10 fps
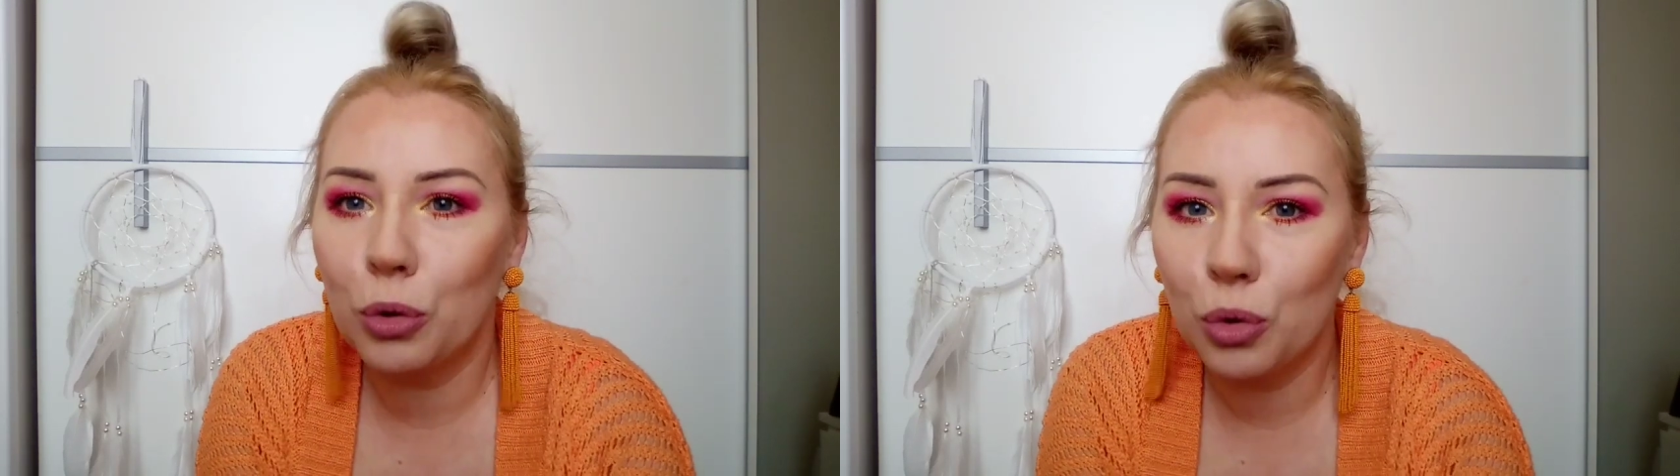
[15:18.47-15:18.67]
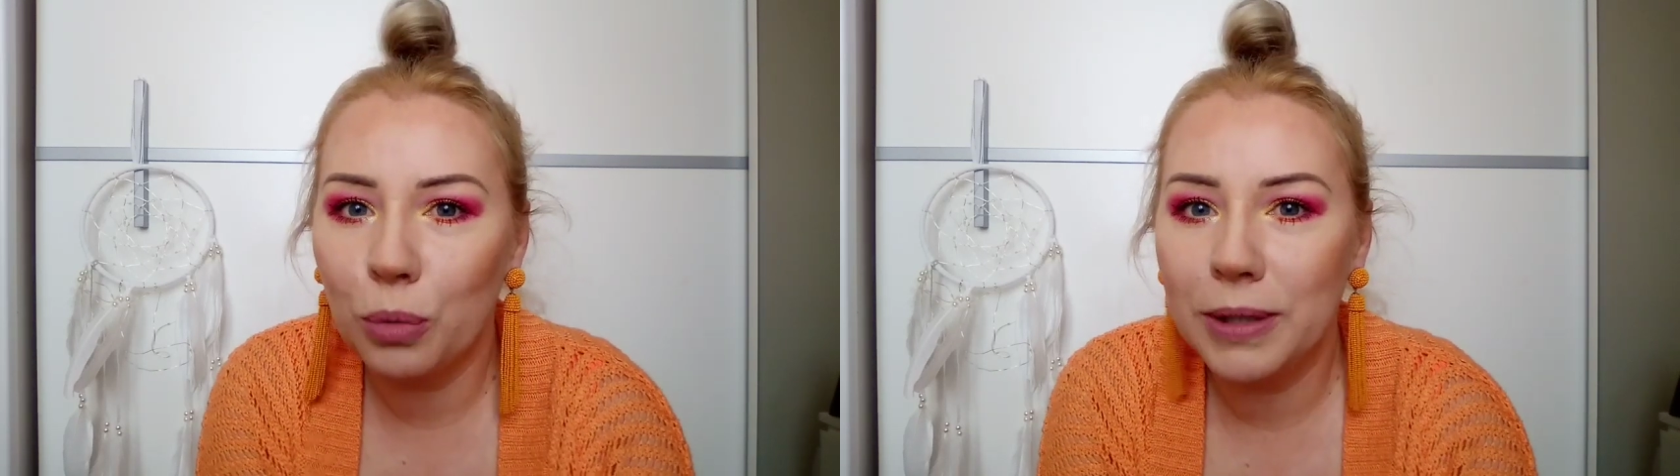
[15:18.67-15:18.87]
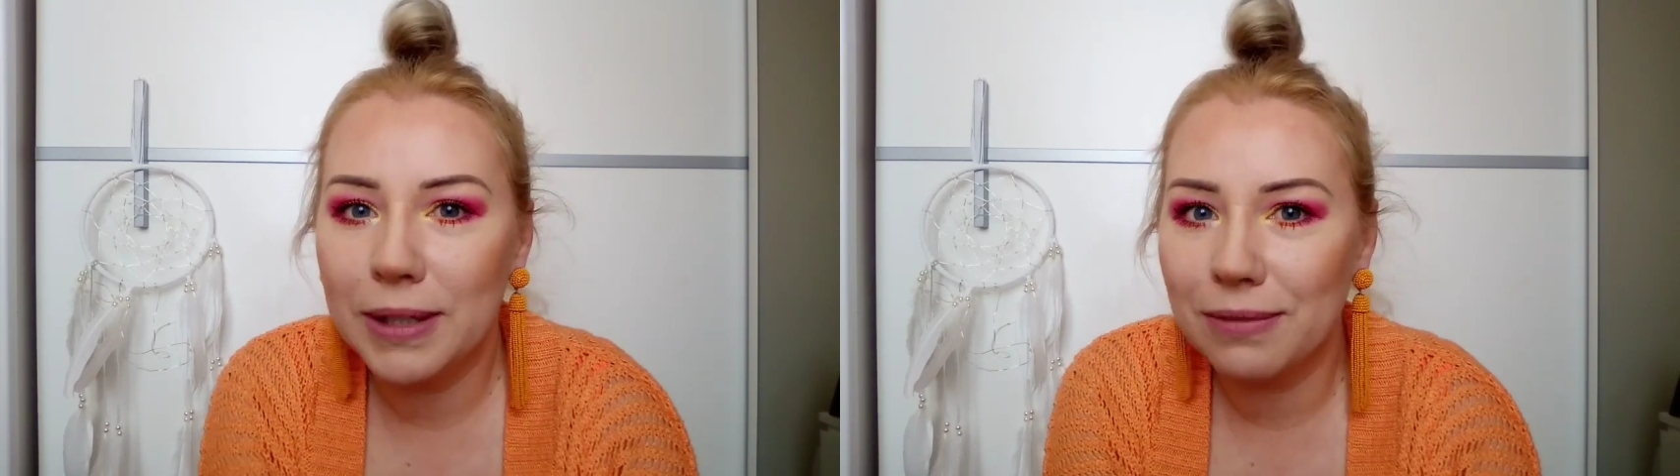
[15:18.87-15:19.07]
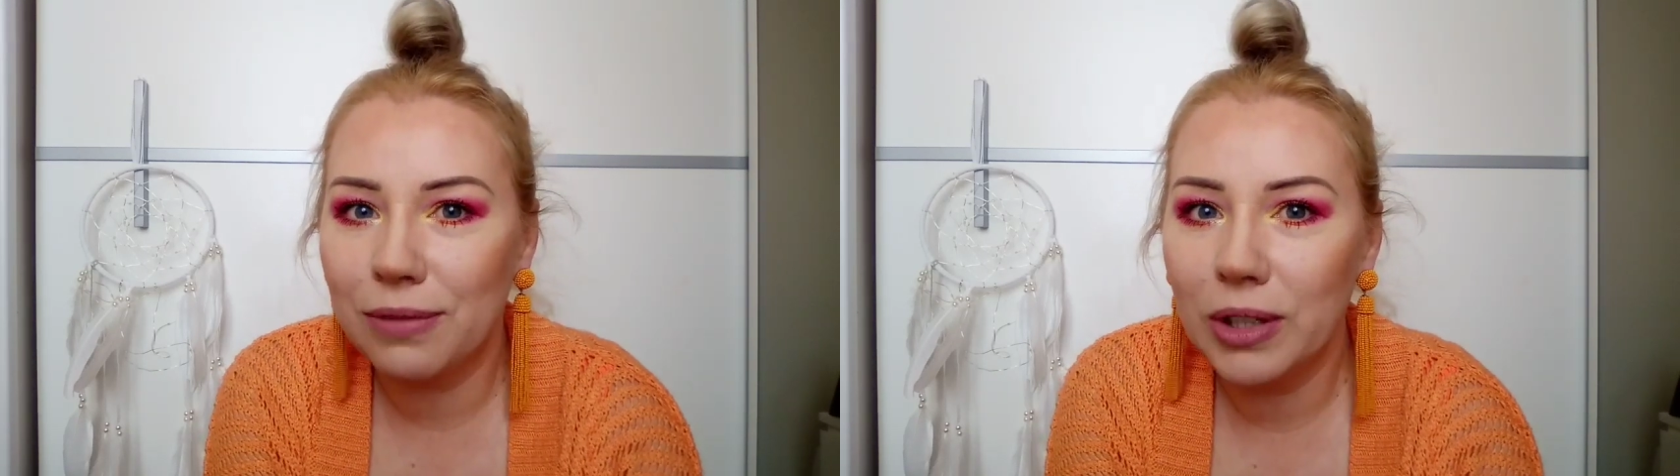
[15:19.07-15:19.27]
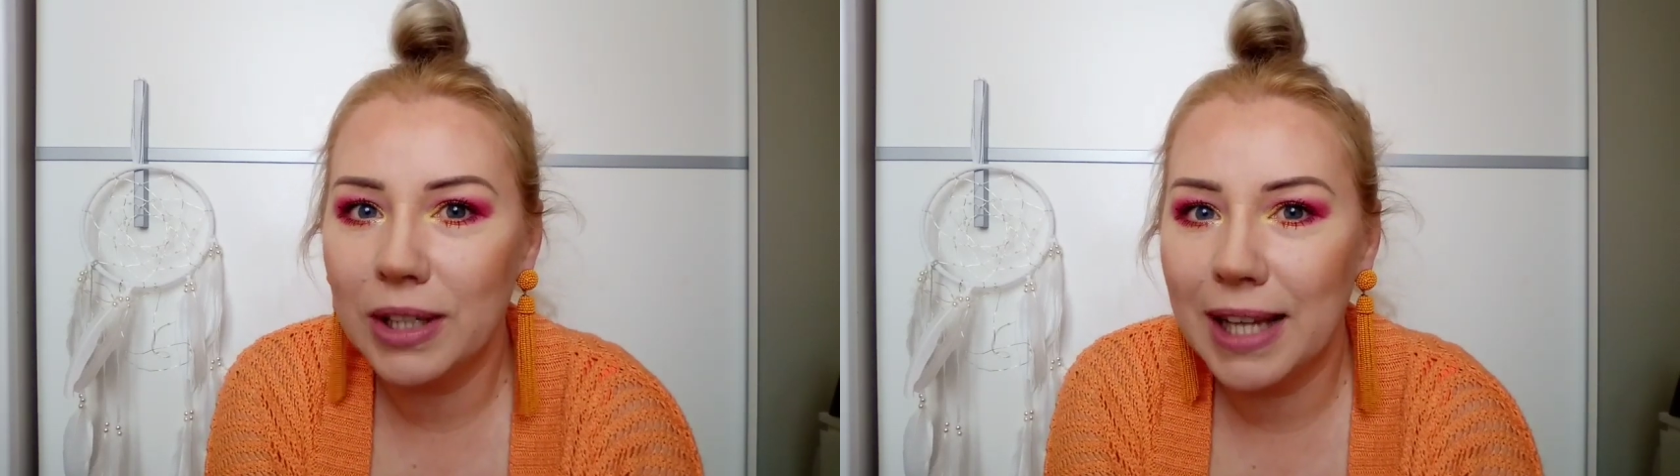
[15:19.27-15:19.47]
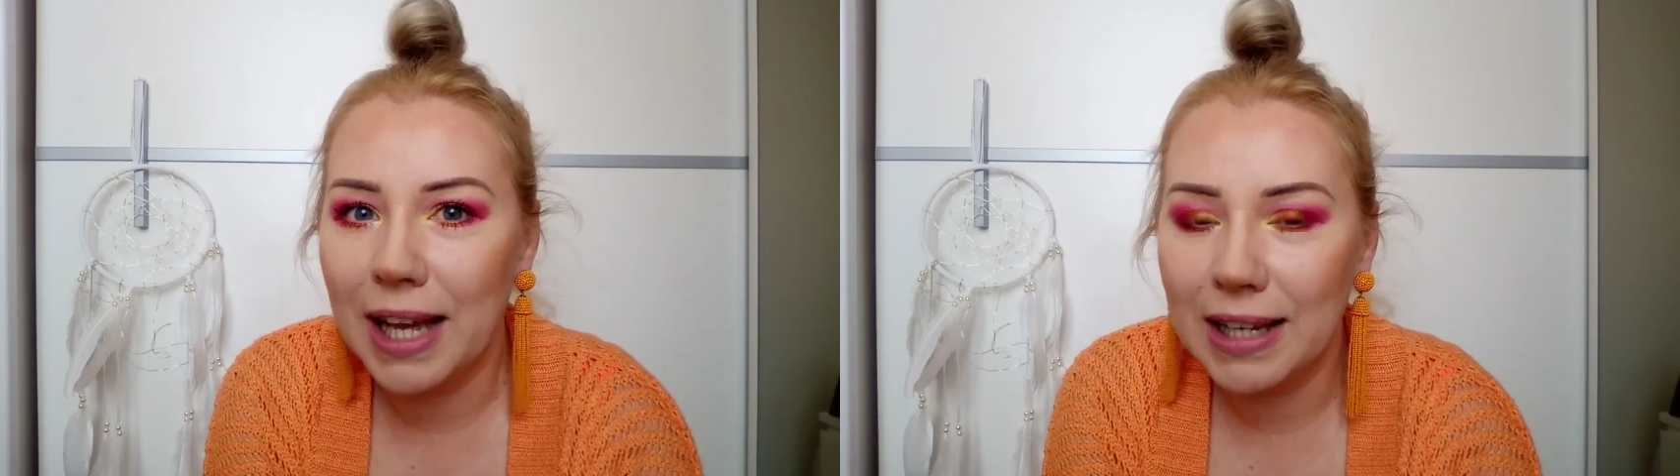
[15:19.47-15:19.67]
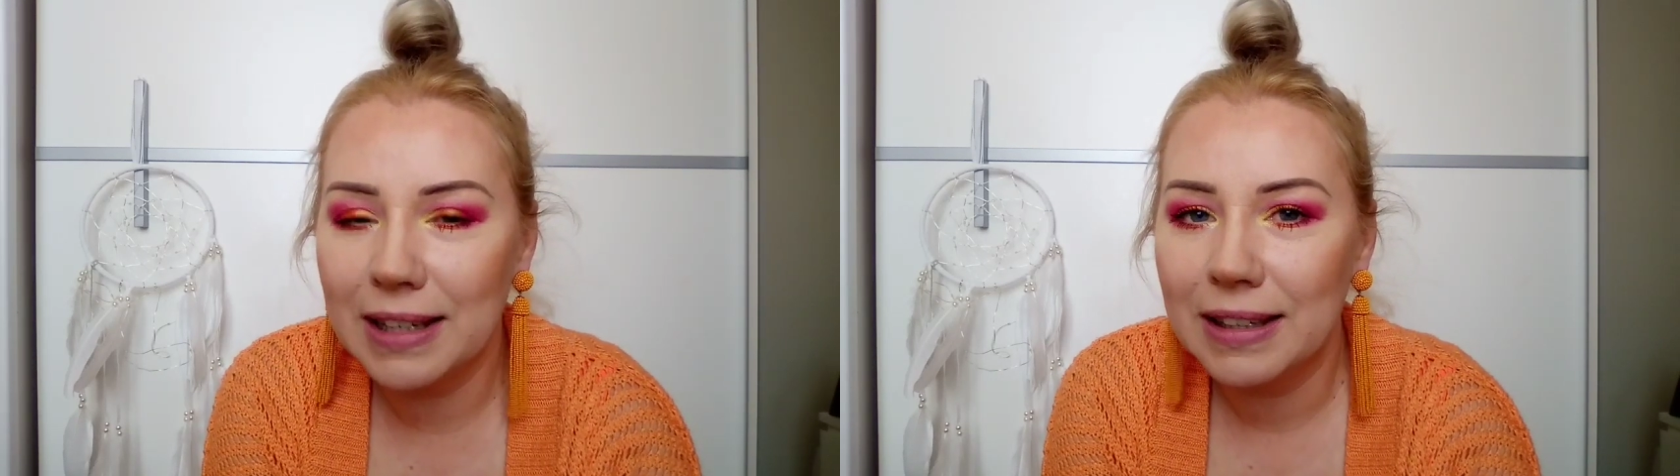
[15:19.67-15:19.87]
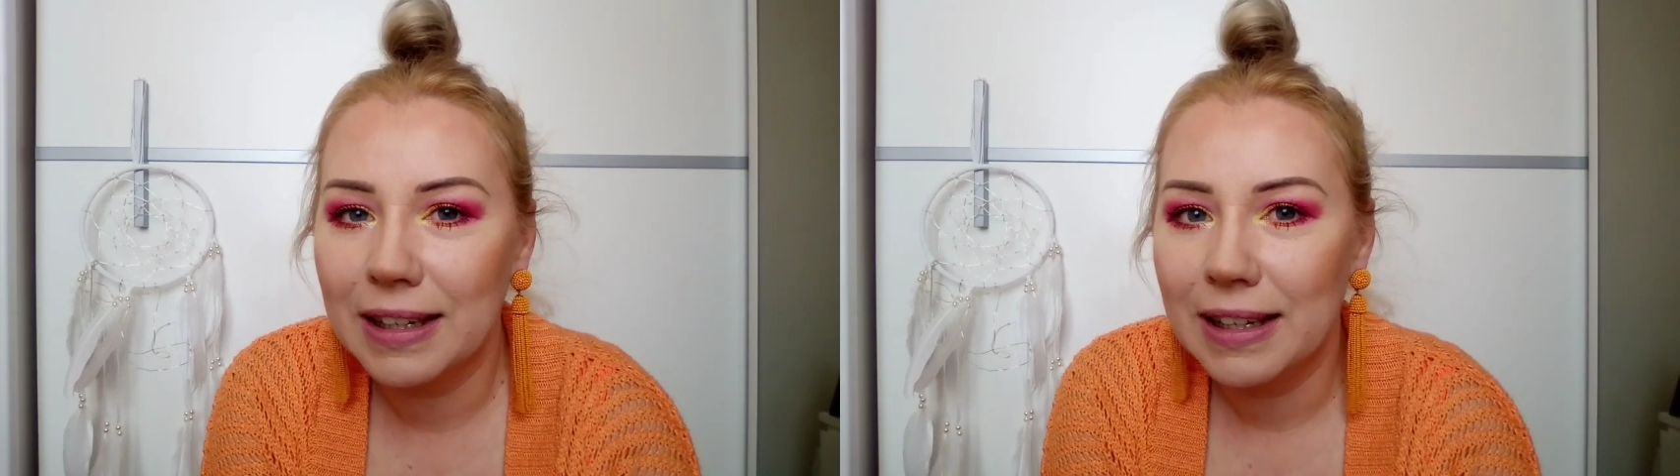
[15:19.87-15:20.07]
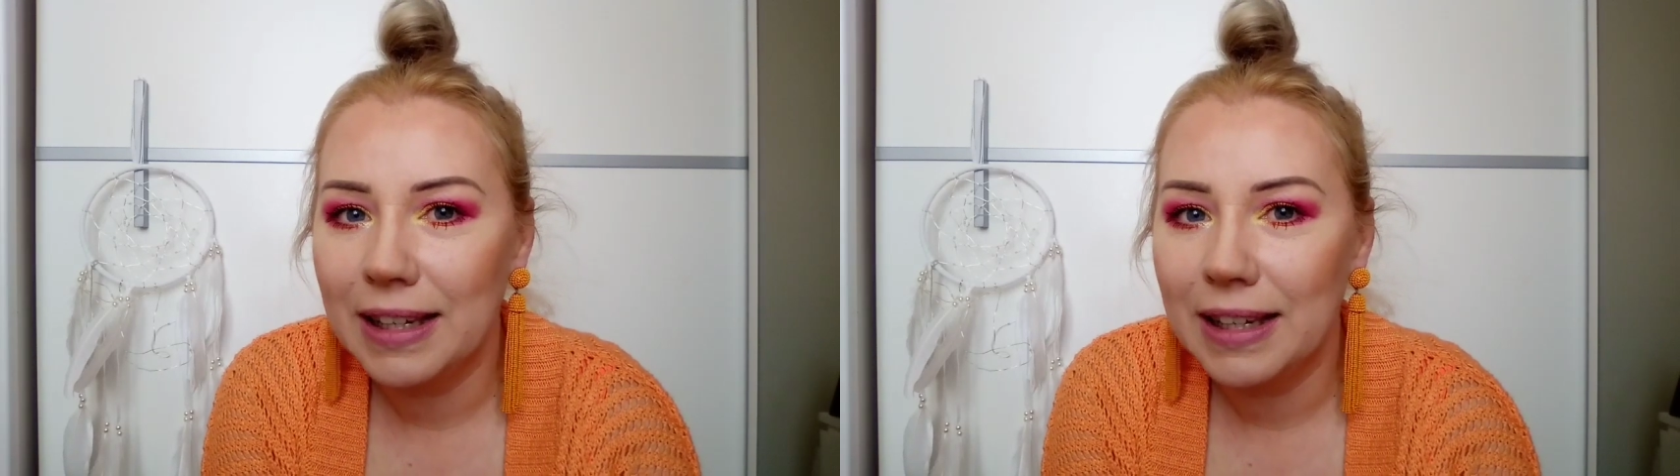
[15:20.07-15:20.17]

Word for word: podróbki swoje, tak?